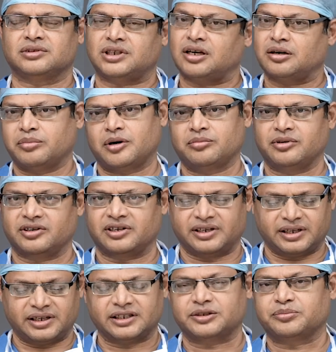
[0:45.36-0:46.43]
చాలా పాపులర్
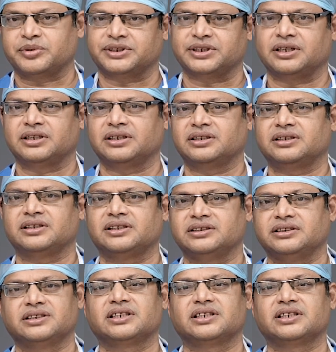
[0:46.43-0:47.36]
అయినాయి ఎస్పెషలీ ఈ